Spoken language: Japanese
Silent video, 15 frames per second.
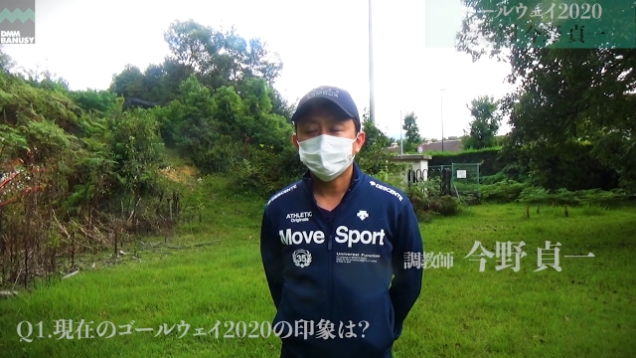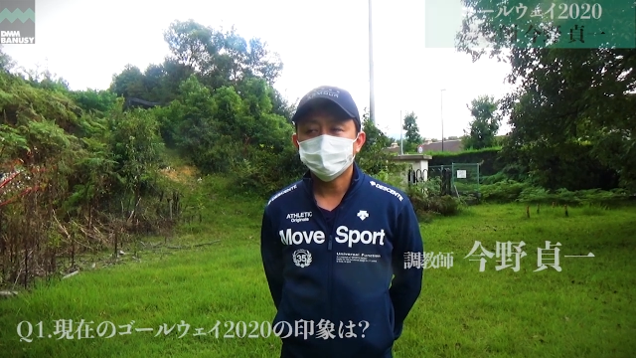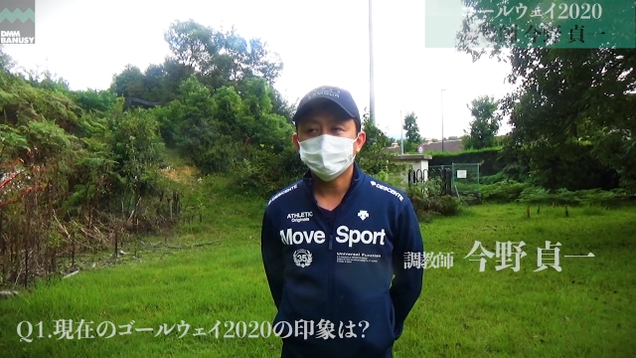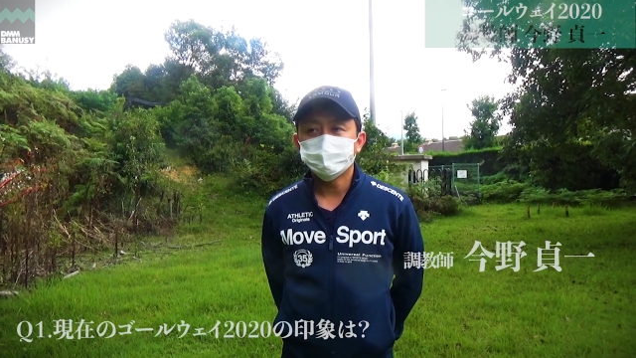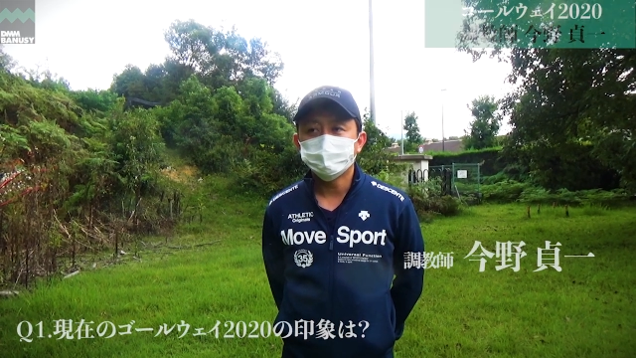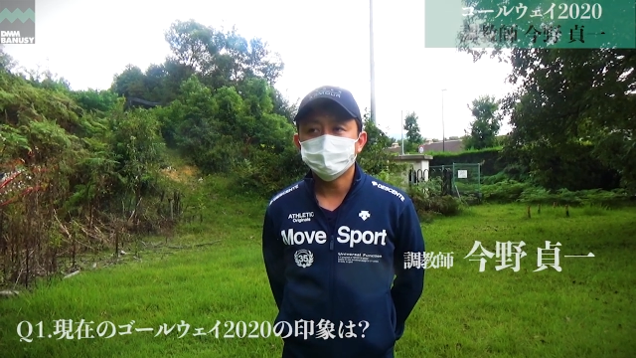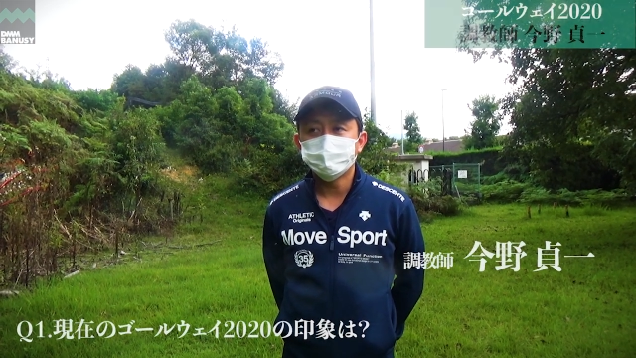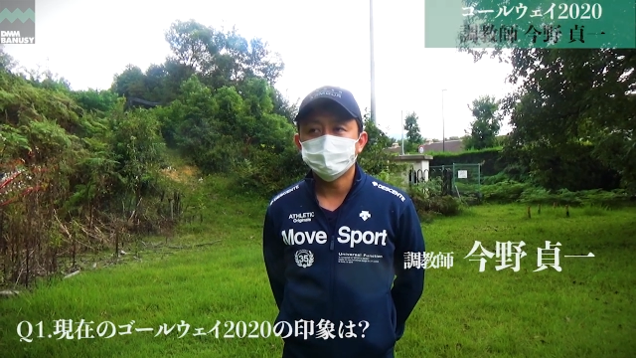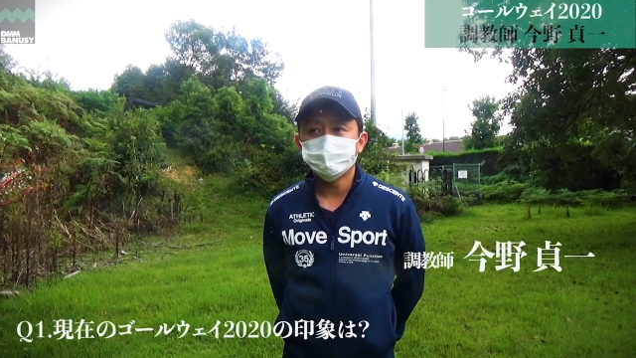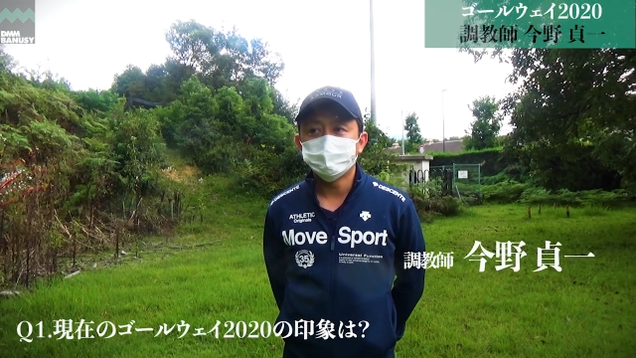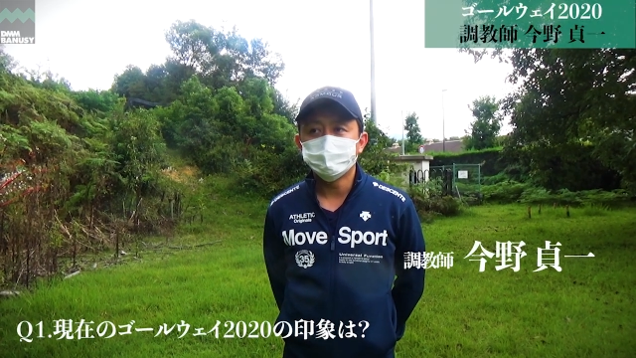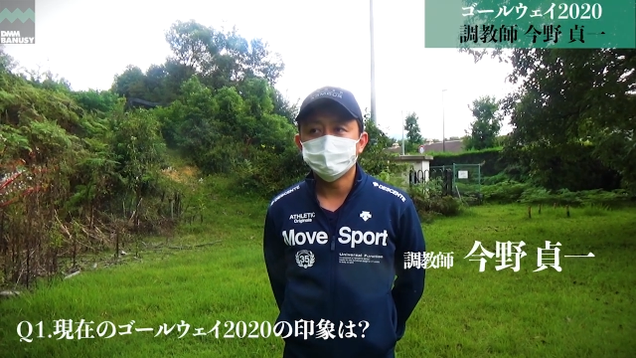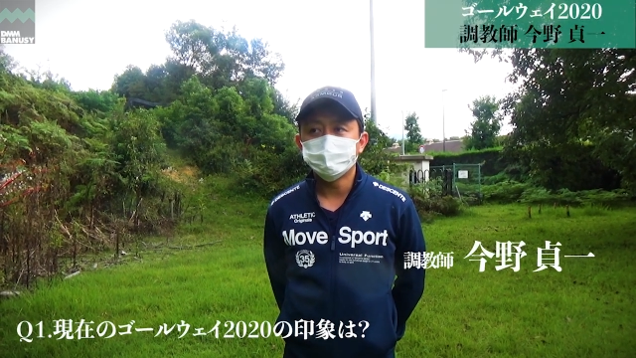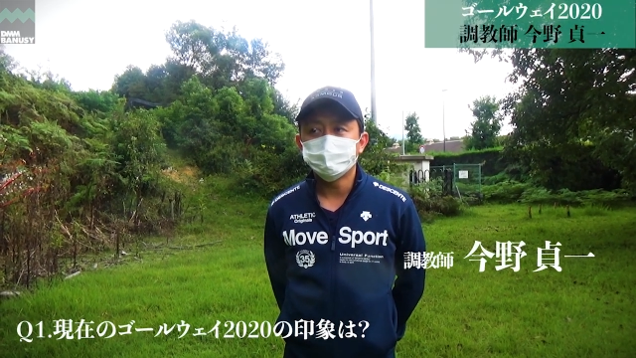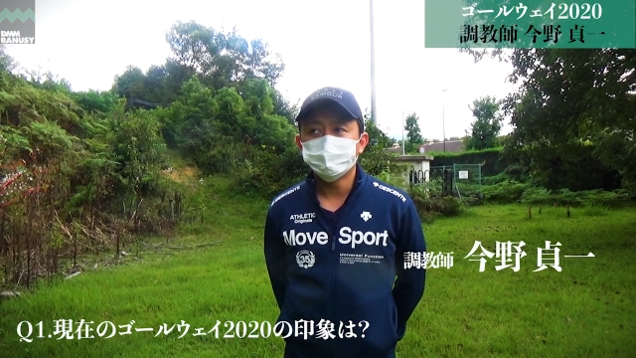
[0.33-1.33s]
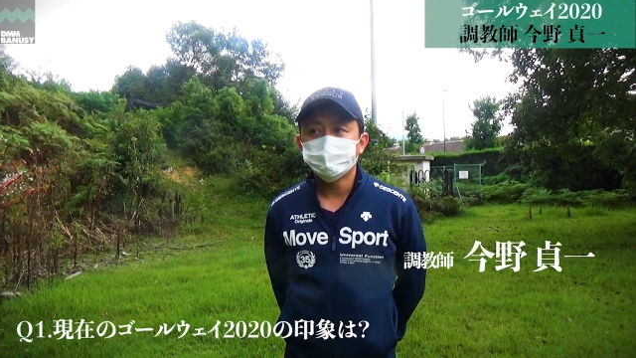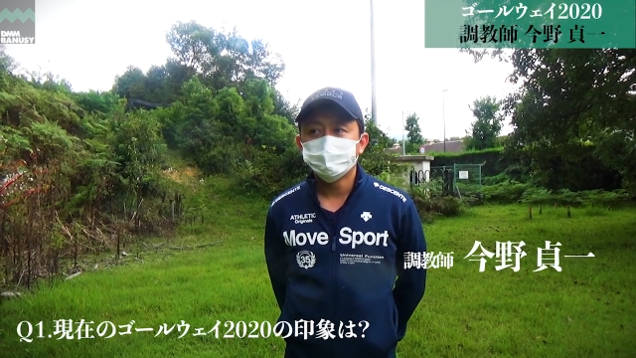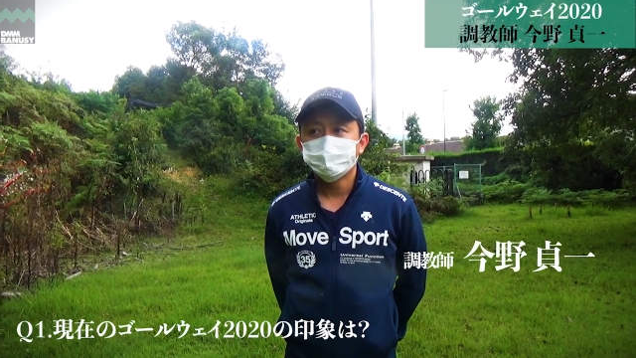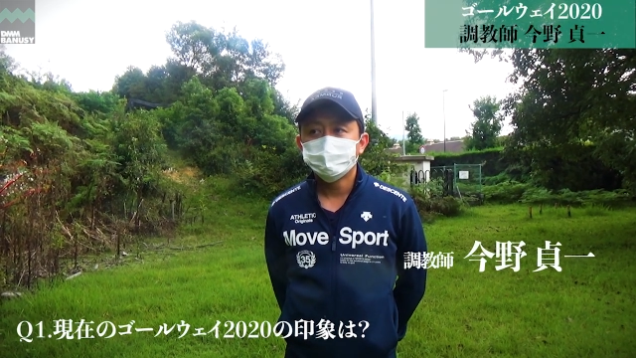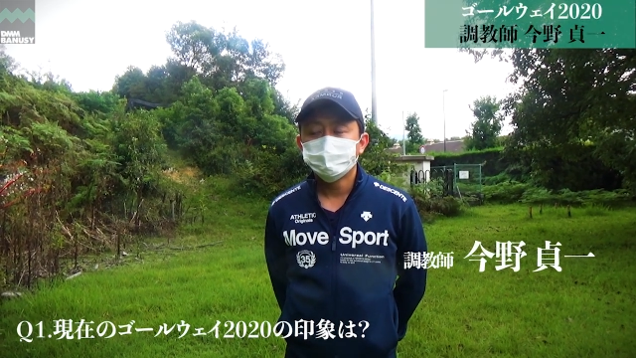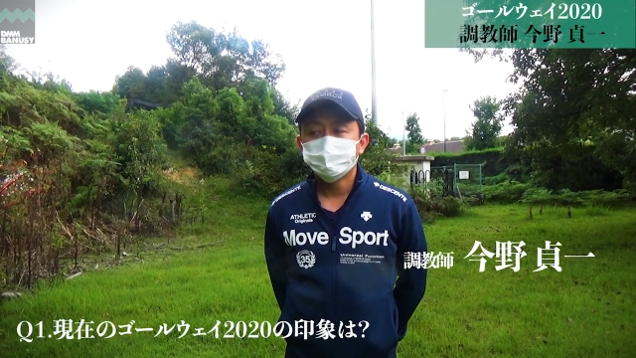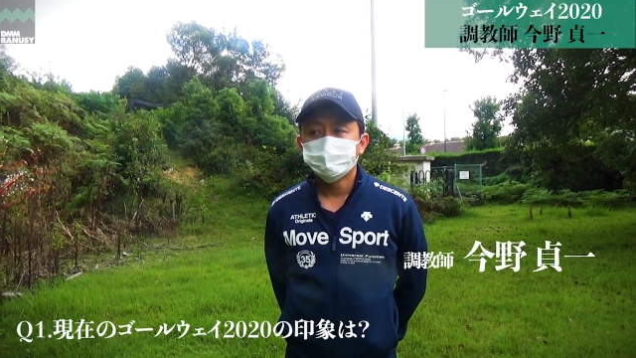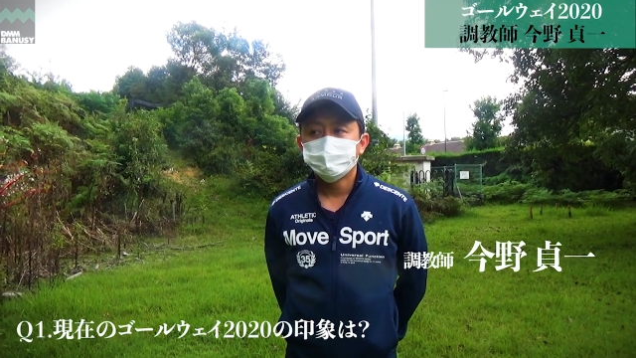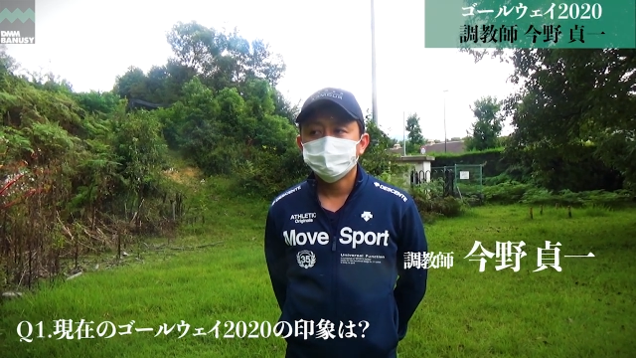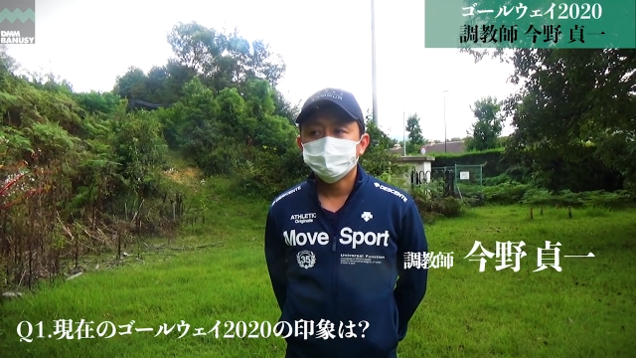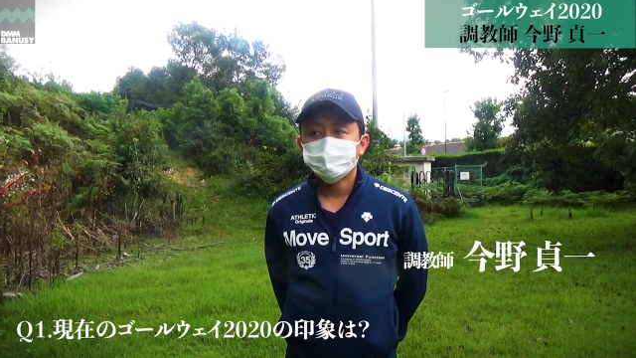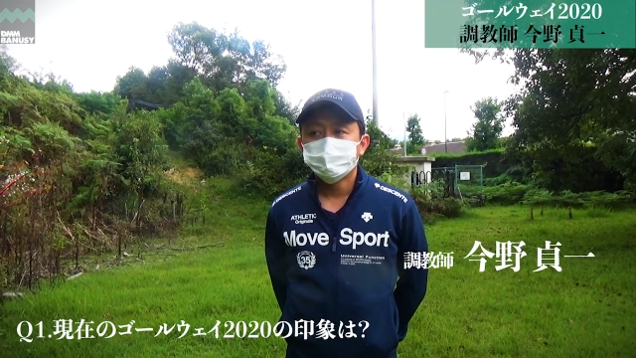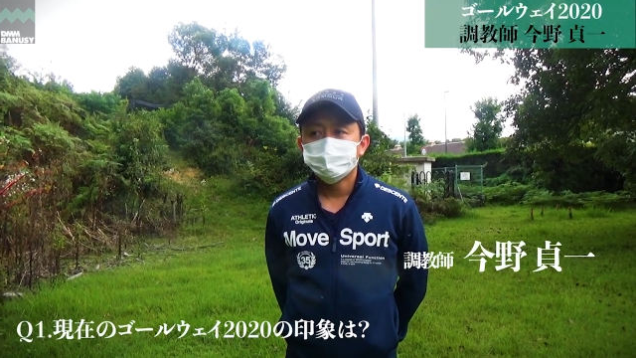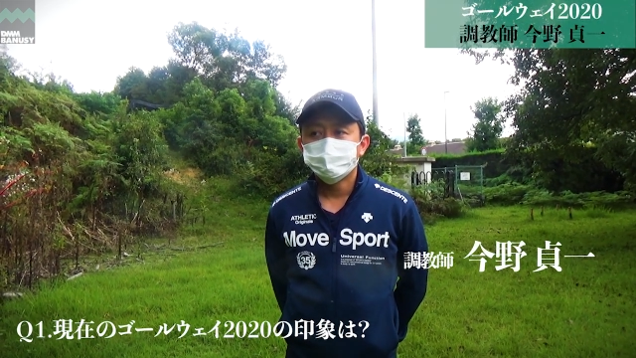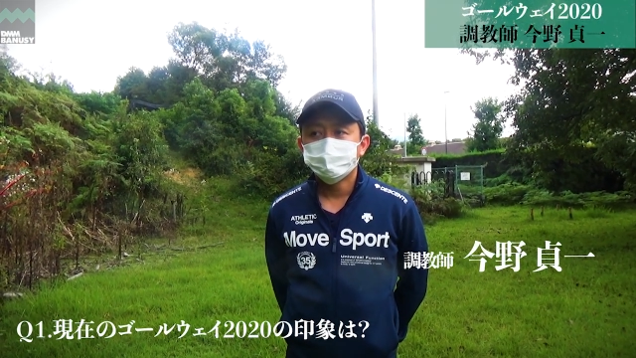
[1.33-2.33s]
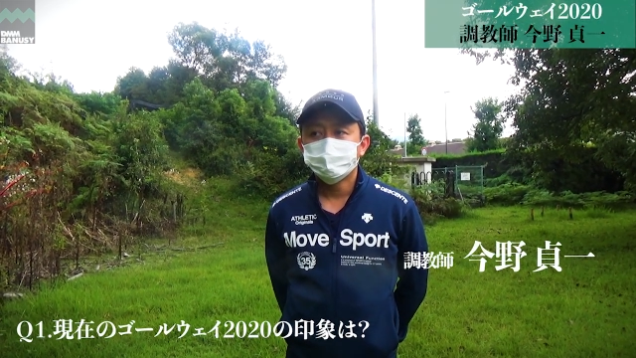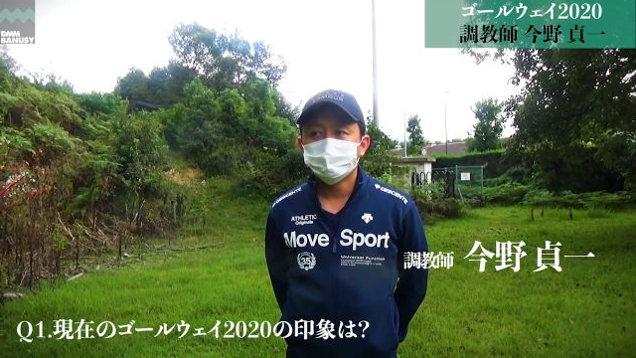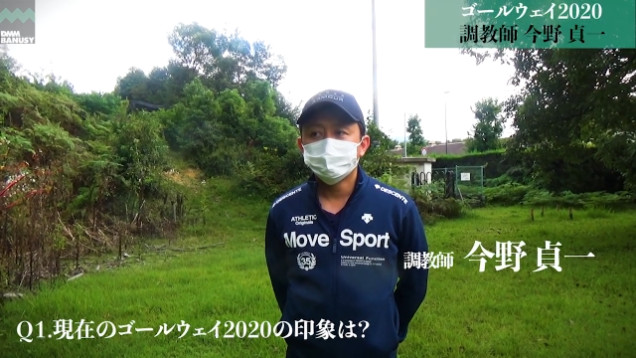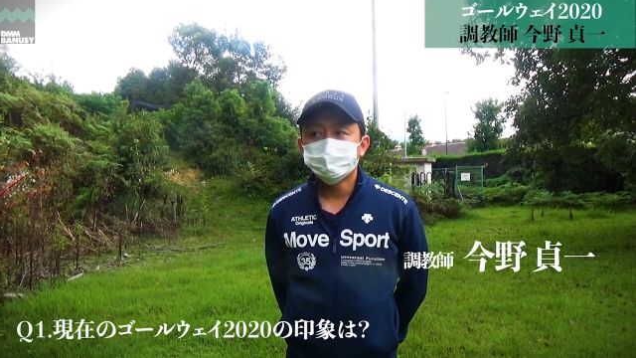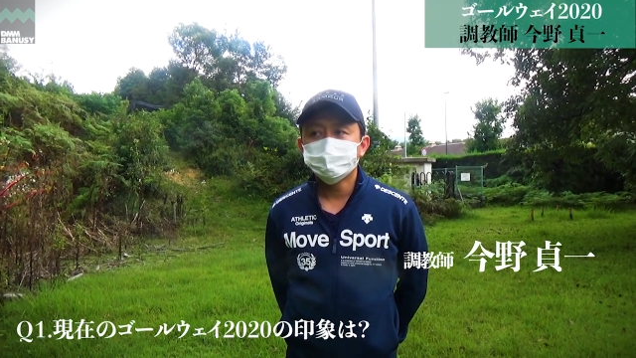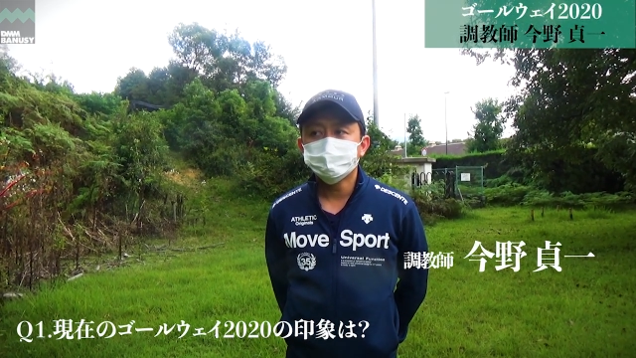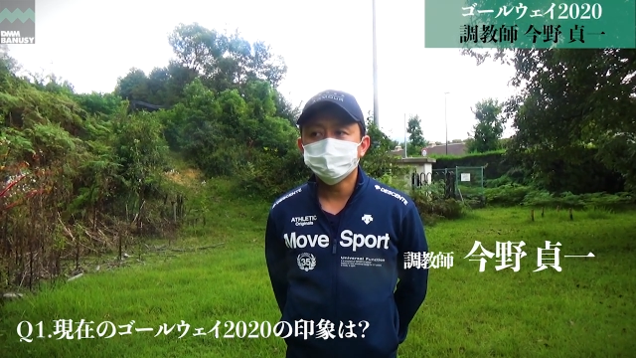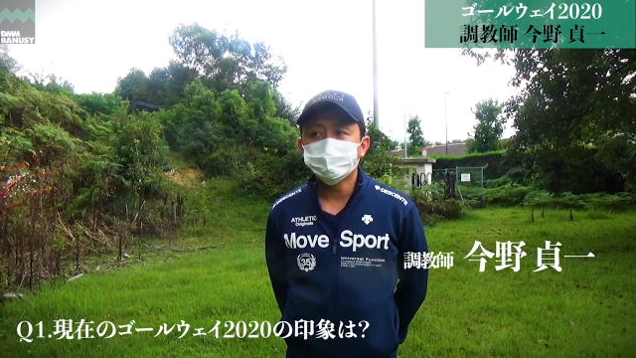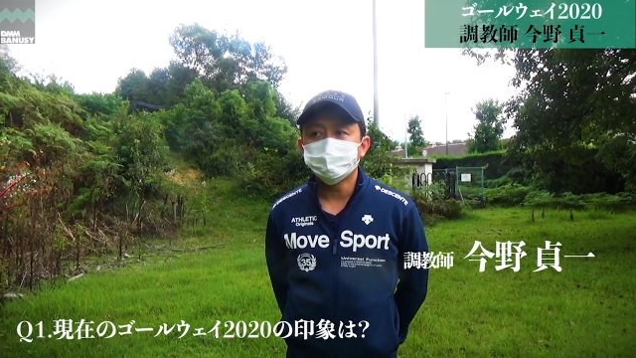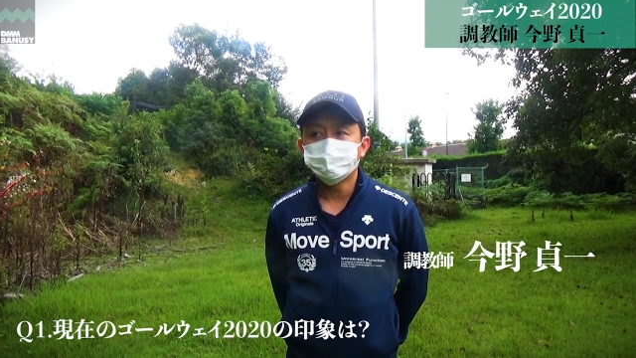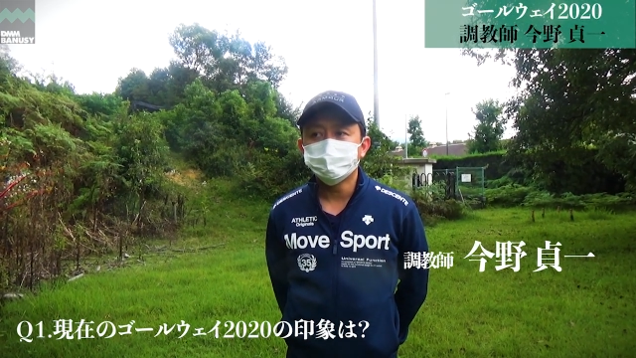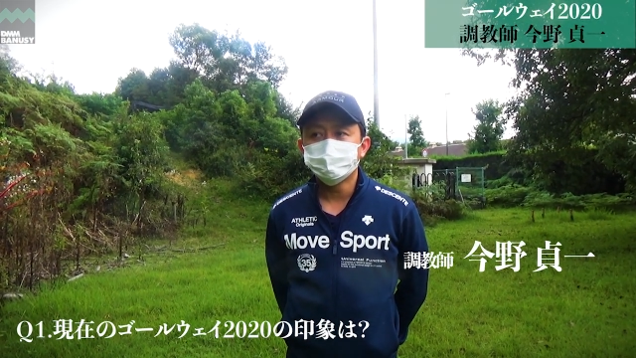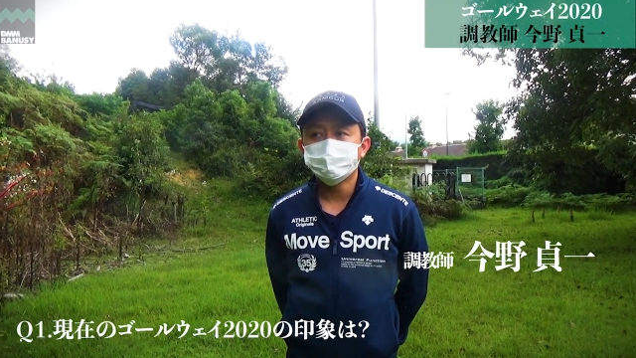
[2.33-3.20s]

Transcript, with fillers: あのー、そうですね